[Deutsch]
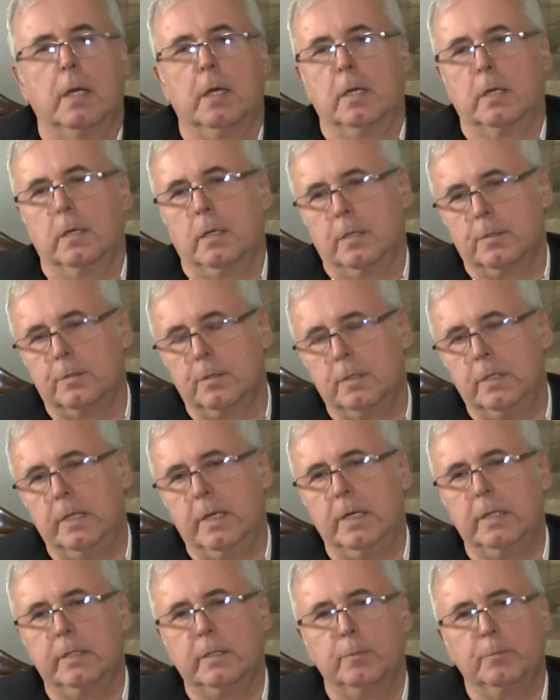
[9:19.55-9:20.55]
Äh, also die
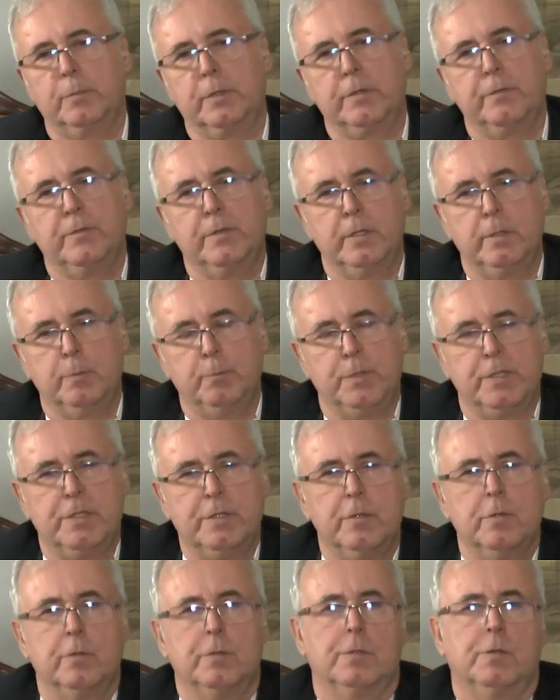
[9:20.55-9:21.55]
Elternbriefe, die
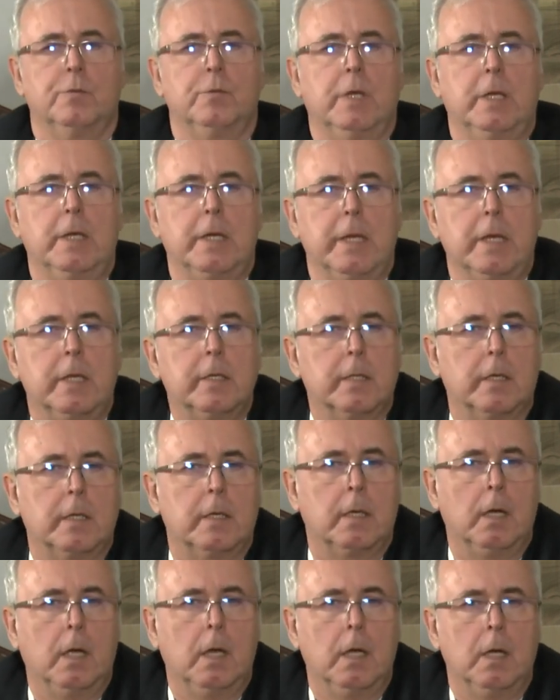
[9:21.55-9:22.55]
Beziehung zu den
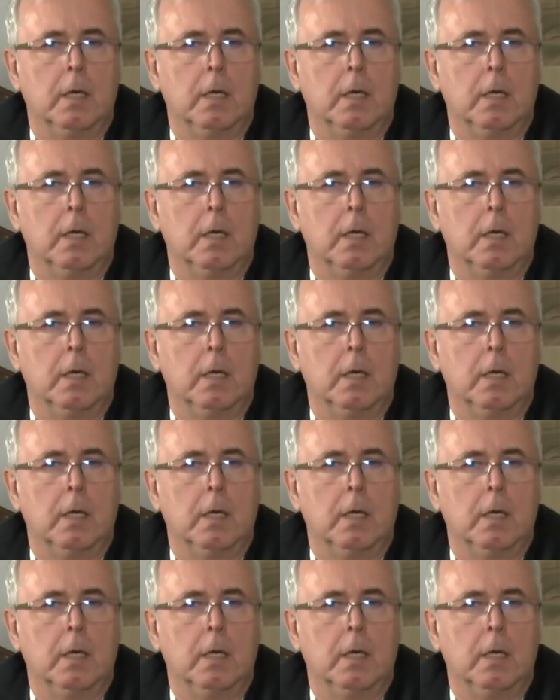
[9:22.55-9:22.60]
Eltern